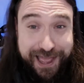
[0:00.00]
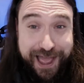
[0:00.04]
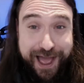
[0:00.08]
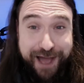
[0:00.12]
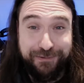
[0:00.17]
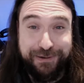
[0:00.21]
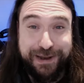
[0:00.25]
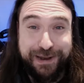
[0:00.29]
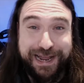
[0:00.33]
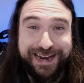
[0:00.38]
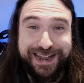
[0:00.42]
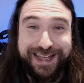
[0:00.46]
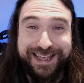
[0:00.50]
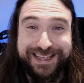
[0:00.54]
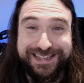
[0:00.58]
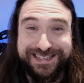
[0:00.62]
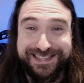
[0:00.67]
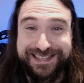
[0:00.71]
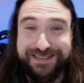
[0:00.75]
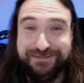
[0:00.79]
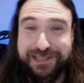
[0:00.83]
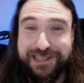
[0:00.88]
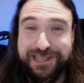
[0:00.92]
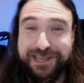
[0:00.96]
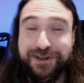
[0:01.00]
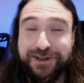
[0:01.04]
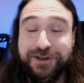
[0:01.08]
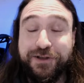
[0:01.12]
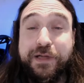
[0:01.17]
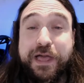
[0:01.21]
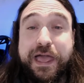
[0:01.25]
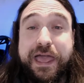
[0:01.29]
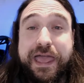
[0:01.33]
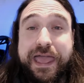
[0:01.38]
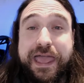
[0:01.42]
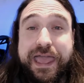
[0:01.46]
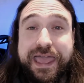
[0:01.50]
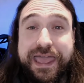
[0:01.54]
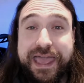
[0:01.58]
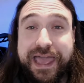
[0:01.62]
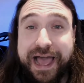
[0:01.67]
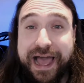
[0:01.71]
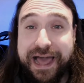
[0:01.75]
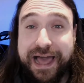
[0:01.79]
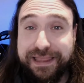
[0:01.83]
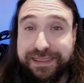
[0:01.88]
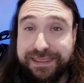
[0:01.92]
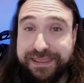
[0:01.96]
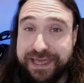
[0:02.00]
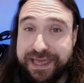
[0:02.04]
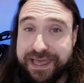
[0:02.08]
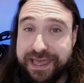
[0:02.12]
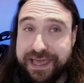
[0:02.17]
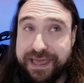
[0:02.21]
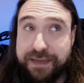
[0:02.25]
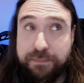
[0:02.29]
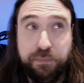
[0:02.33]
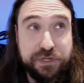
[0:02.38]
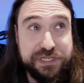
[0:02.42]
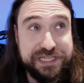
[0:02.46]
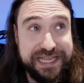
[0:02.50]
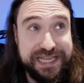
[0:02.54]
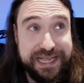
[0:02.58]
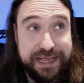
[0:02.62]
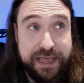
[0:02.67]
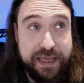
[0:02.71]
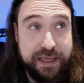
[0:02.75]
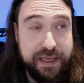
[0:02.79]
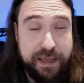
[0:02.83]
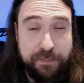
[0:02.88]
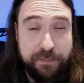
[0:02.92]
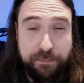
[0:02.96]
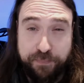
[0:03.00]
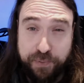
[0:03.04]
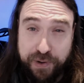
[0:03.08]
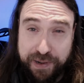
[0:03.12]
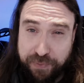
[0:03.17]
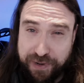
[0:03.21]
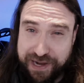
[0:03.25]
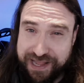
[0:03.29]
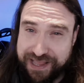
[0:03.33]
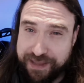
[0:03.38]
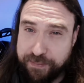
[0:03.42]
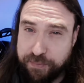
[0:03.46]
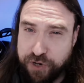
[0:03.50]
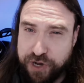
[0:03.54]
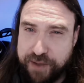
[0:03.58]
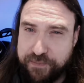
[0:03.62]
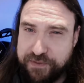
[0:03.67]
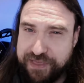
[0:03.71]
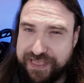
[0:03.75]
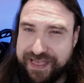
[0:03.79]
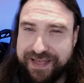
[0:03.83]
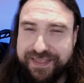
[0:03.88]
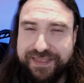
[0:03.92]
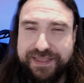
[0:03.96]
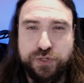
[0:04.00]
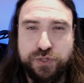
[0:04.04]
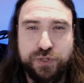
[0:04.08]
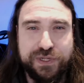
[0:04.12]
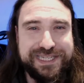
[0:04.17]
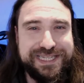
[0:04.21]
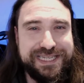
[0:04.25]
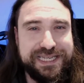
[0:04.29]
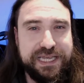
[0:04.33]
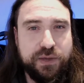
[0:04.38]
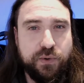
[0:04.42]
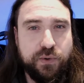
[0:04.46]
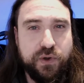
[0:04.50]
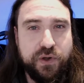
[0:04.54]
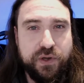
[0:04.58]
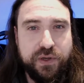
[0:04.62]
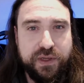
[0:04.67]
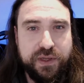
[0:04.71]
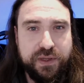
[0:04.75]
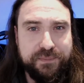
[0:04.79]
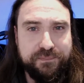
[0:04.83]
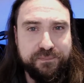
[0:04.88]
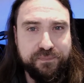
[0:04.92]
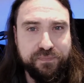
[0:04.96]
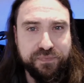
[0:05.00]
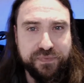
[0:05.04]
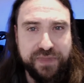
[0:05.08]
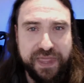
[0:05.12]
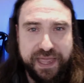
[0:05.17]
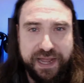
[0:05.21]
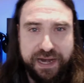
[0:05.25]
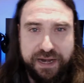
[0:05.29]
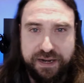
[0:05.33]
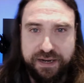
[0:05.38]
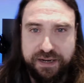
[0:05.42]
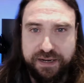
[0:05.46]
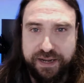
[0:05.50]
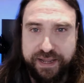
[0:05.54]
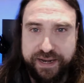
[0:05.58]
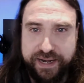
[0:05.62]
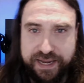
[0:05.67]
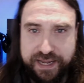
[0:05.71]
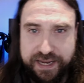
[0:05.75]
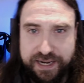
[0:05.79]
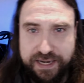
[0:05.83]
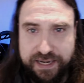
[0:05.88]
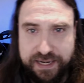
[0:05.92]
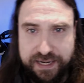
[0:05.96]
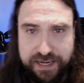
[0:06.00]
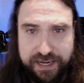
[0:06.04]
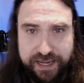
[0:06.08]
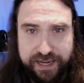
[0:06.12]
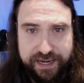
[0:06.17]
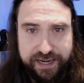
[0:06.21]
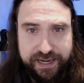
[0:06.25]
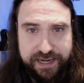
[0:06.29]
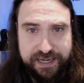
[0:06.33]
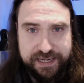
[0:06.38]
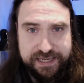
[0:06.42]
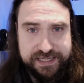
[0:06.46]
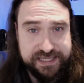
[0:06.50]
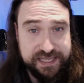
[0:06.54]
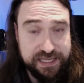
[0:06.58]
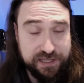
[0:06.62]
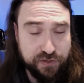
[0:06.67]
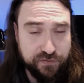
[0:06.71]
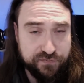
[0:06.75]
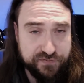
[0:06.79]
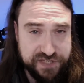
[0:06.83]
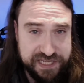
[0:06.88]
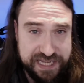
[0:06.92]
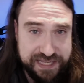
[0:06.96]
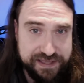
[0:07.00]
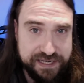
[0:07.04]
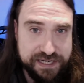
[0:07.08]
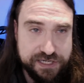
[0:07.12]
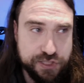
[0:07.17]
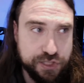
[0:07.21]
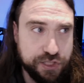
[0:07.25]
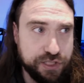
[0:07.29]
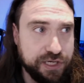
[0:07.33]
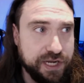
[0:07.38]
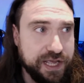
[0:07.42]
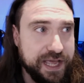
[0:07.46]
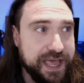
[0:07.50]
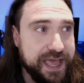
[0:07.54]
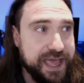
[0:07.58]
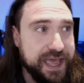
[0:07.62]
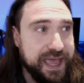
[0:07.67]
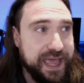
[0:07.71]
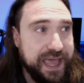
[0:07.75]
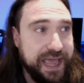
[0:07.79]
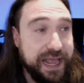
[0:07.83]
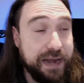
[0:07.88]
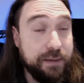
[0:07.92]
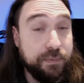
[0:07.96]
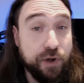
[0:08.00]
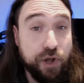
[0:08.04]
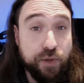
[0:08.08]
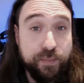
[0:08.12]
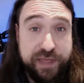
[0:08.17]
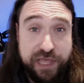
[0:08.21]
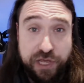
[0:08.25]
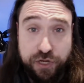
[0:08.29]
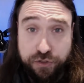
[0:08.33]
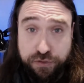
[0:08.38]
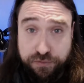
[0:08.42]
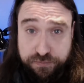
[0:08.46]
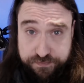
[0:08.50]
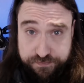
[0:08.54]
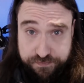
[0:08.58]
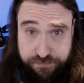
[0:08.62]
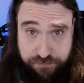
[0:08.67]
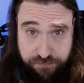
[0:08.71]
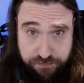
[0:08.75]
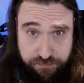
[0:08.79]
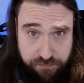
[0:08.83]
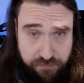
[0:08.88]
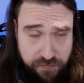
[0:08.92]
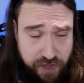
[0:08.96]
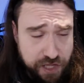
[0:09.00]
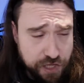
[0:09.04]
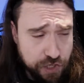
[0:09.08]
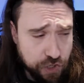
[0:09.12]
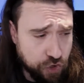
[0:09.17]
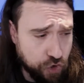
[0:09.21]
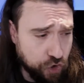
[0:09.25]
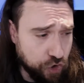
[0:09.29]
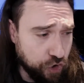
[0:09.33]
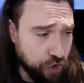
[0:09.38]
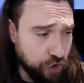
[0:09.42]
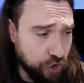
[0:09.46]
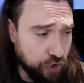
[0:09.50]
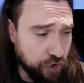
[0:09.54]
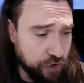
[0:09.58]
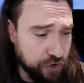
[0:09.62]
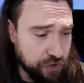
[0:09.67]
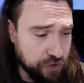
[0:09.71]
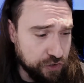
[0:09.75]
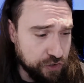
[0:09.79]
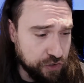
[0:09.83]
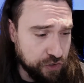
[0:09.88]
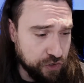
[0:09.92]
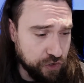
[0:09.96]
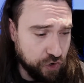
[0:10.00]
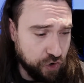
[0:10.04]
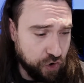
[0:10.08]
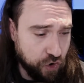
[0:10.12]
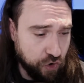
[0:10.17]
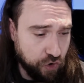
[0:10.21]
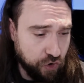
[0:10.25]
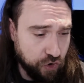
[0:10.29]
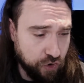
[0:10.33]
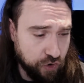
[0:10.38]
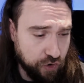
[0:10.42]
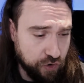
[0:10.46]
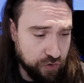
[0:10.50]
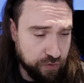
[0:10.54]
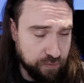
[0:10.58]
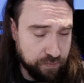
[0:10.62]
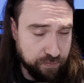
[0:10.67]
a hablar este vídeo, eh, hace, pues, eh, por, allí allá por Navidades o así, o en, el, State of Sanderson, él bromeó con, con